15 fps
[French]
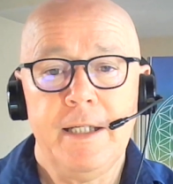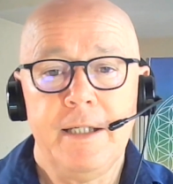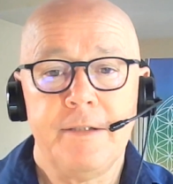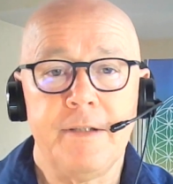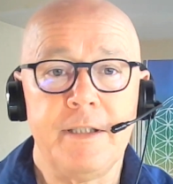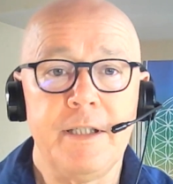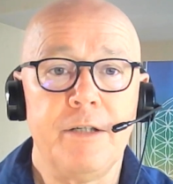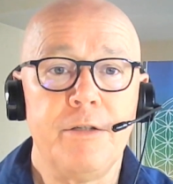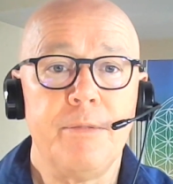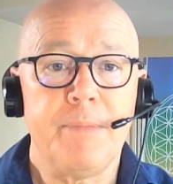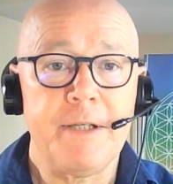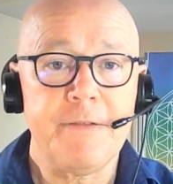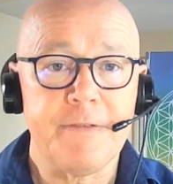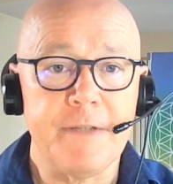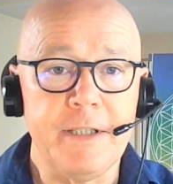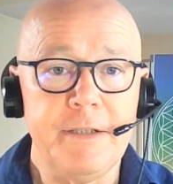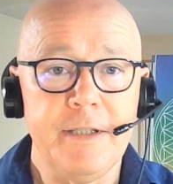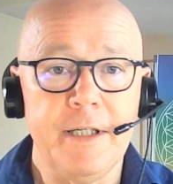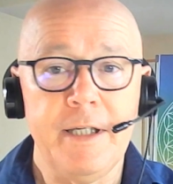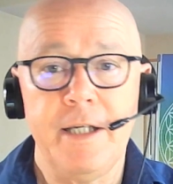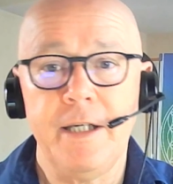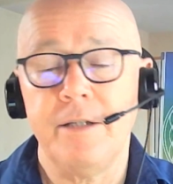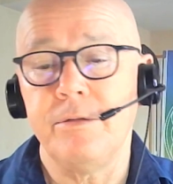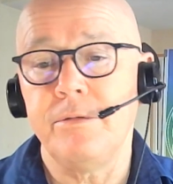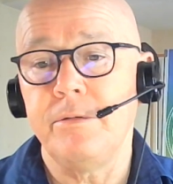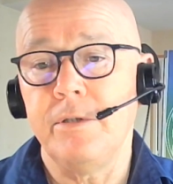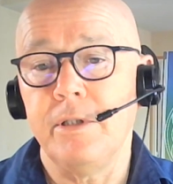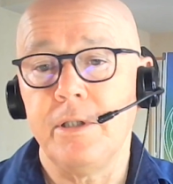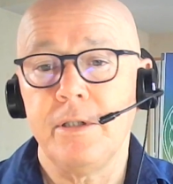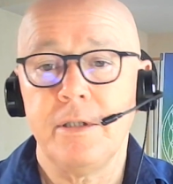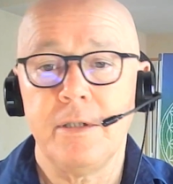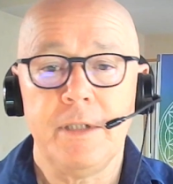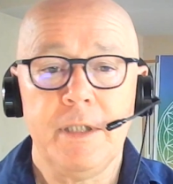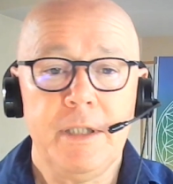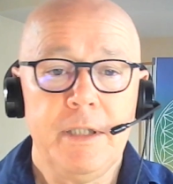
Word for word: c'est-à-dire le pass sanitaire ou euh,